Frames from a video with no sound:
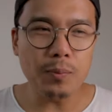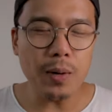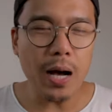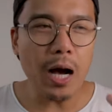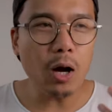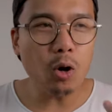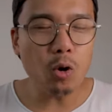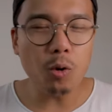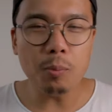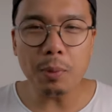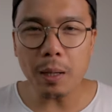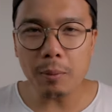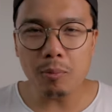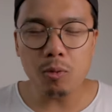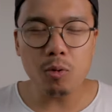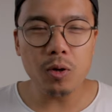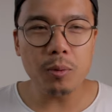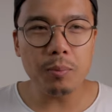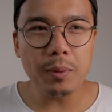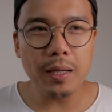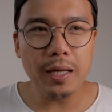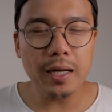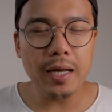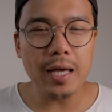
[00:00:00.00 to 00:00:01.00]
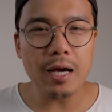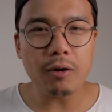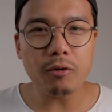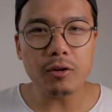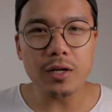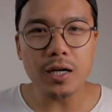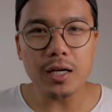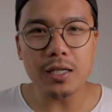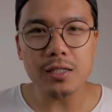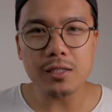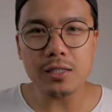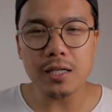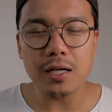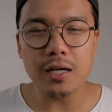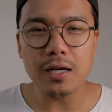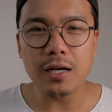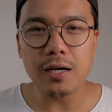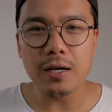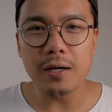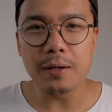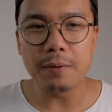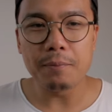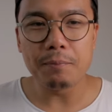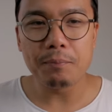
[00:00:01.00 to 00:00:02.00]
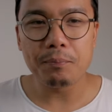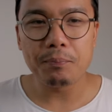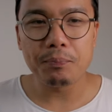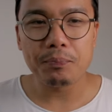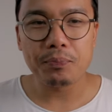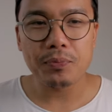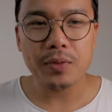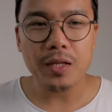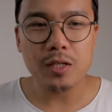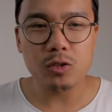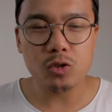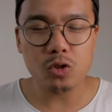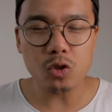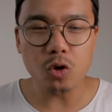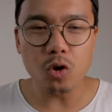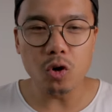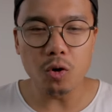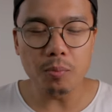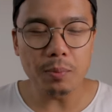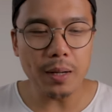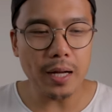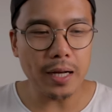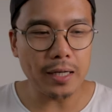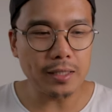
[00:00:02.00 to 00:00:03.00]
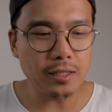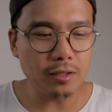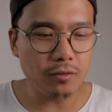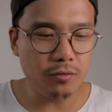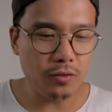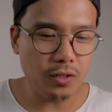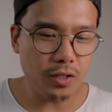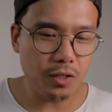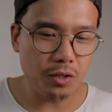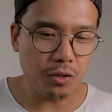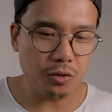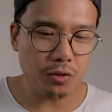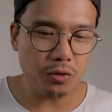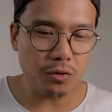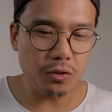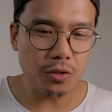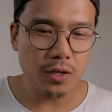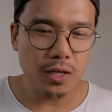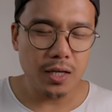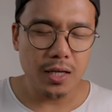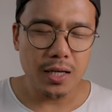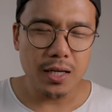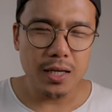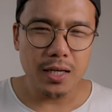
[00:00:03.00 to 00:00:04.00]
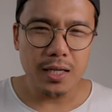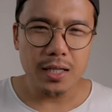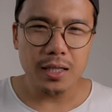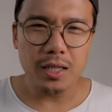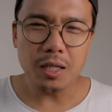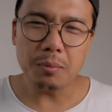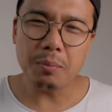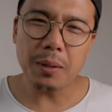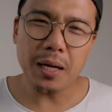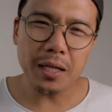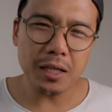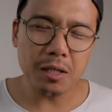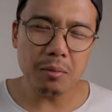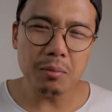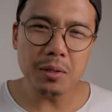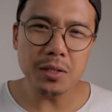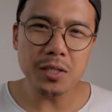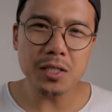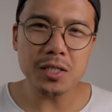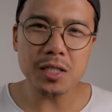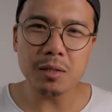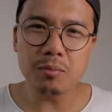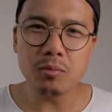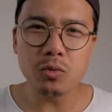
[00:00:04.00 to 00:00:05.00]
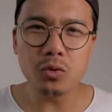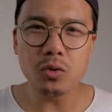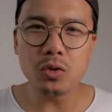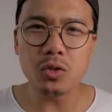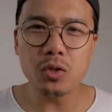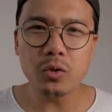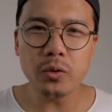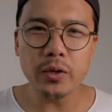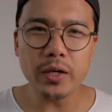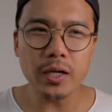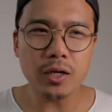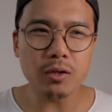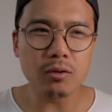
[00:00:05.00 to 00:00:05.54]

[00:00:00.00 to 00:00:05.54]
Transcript: Ako, pag pumipili ako ng isang song para sa video ko, depende minsan sa mood ko eh.